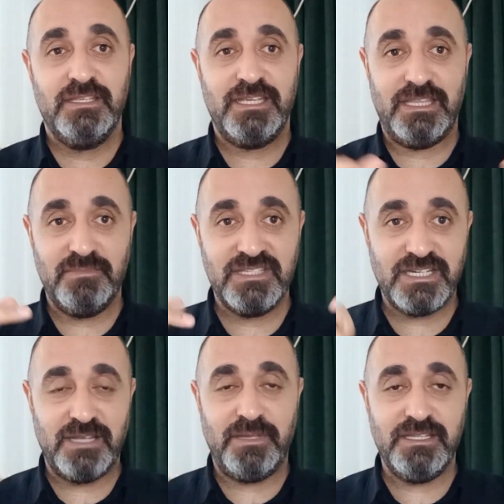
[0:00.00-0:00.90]
Kendimizin
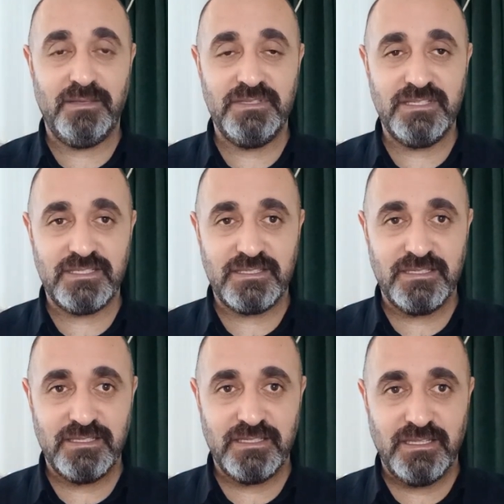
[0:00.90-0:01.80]
rehberi de biziz
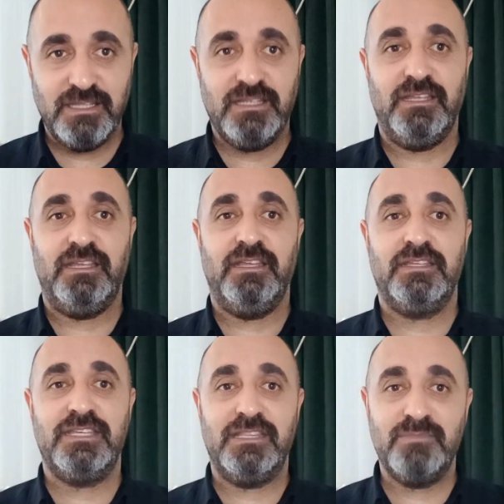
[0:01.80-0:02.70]
e,
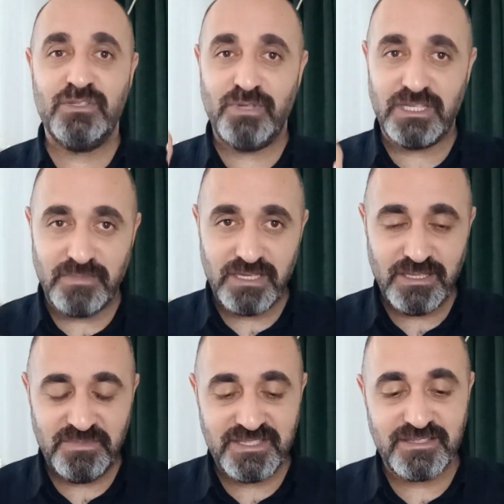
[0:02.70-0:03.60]
kendimizin öğretmeni
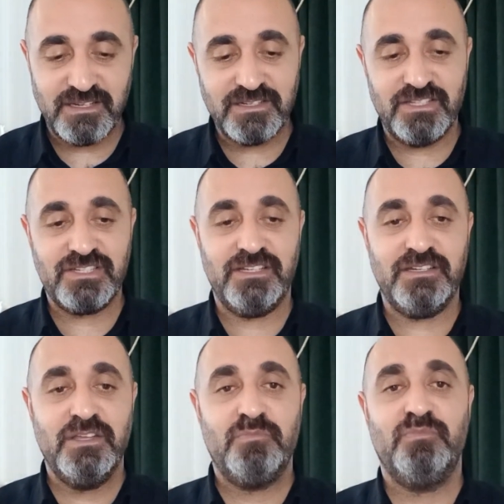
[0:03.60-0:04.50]
de biziz arkadaşlar.
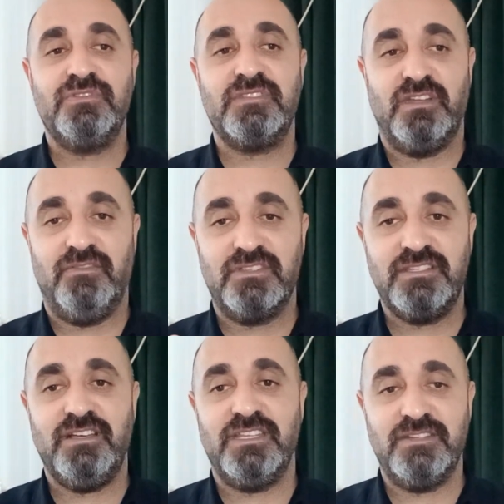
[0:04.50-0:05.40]
Bu sınavı
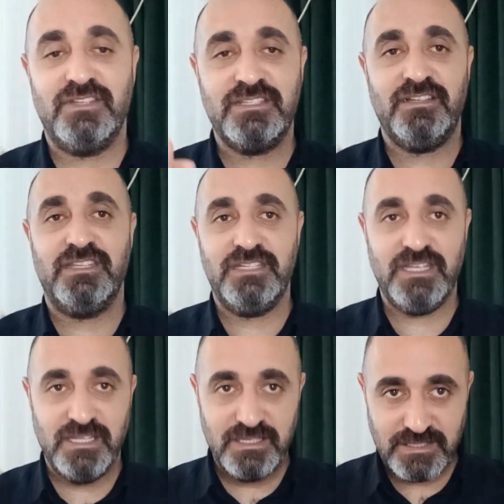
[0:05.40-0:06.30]
sadece ve
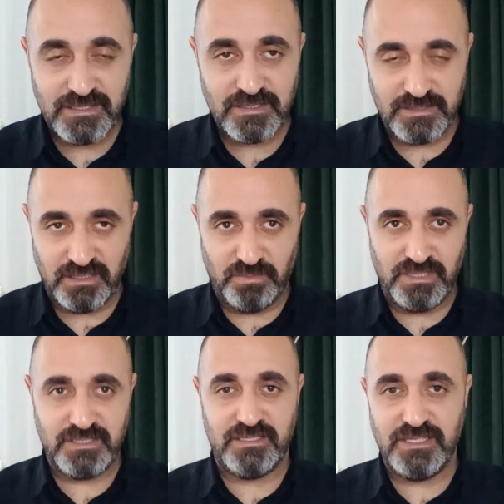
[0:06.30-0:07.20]
sadece siz
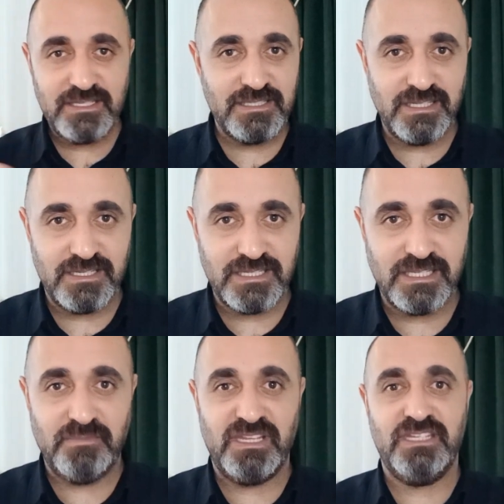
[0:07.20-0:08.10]
kazanabilirsiniz. Ne sizin yerinize
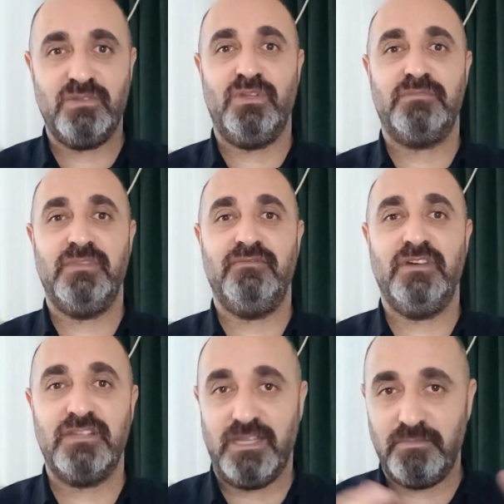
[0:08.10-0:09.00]
girebilecek öğretmen
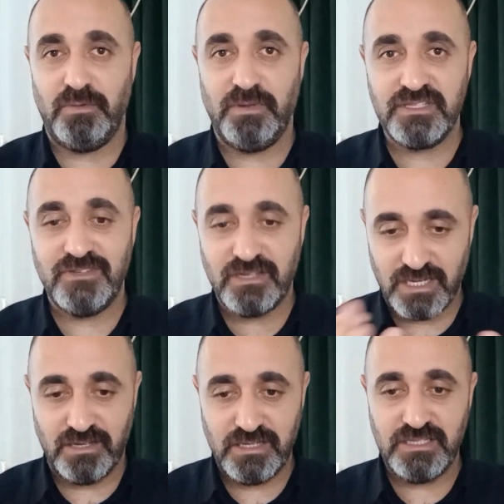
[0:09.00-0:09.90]
var, ne babanız var, ne
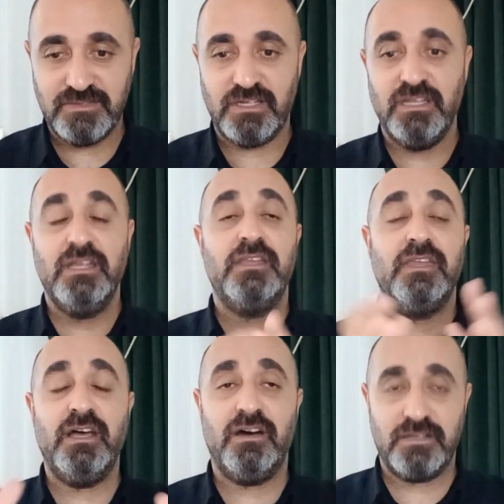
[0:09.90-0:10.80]
anneniz var,
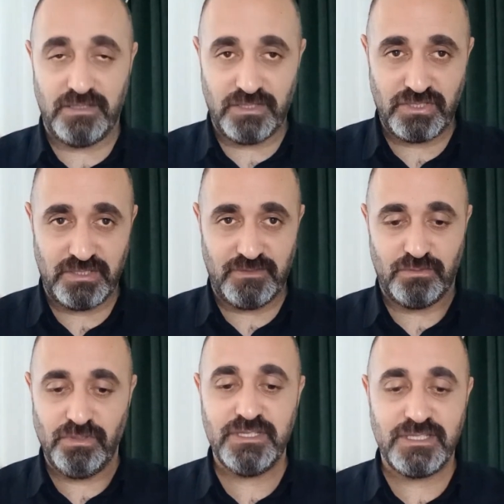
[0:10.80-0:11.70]
ne arkadaşınız var.
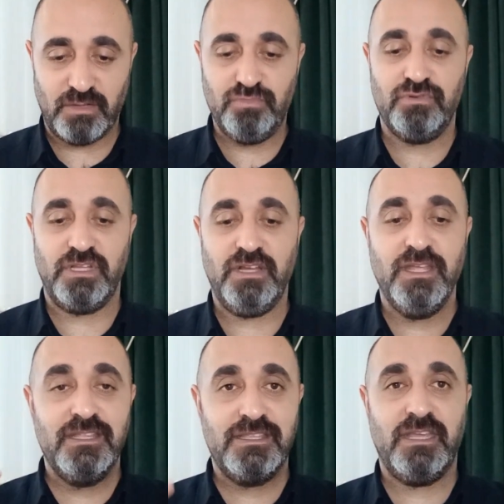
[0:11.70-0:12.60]
Dolayısıyla burada
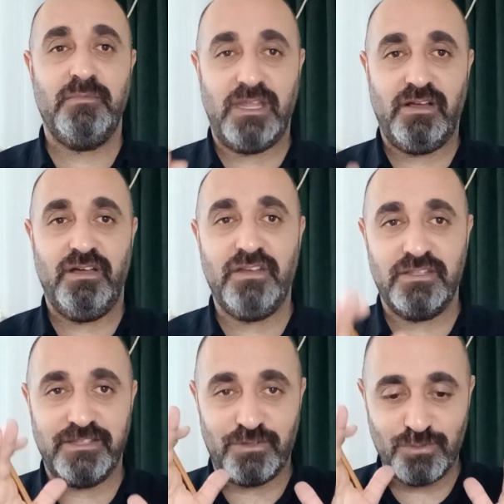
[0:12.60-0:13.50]
temel
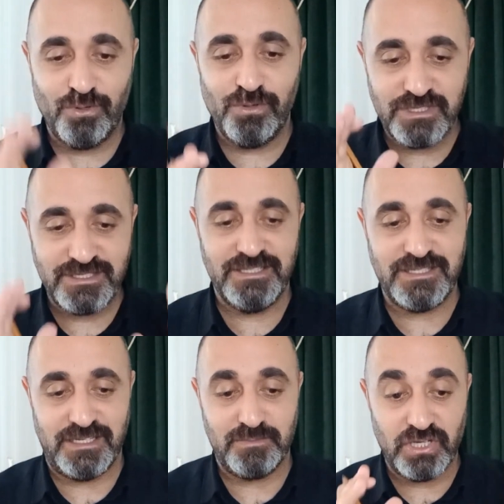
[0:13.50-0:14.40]
anahtar rol
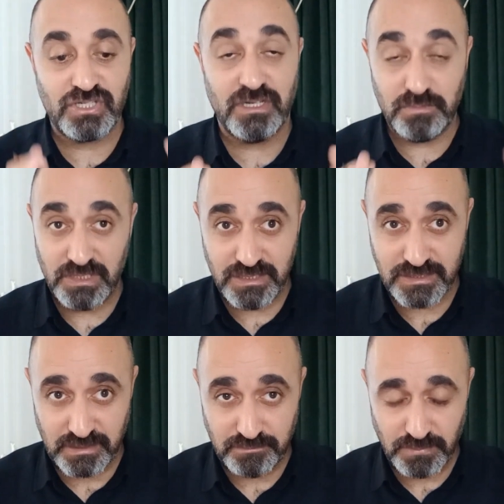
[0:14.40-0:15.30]
sizsiniz.
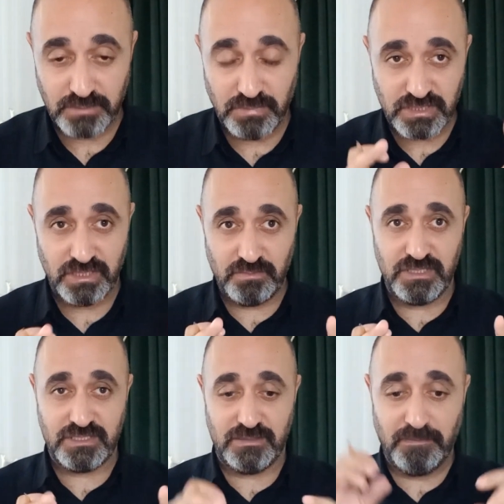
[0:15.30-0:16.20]
Başarabilirsin. Bak
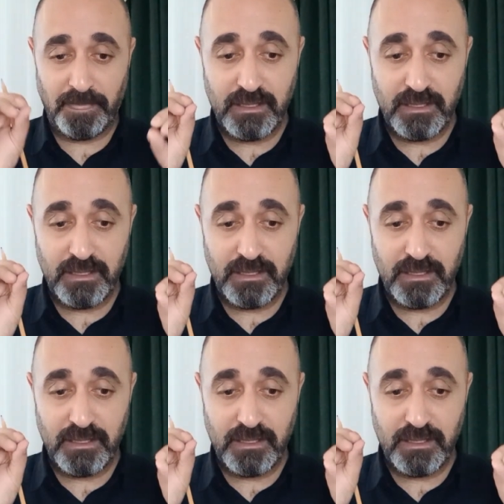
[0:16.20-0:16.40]
başarabilirsin.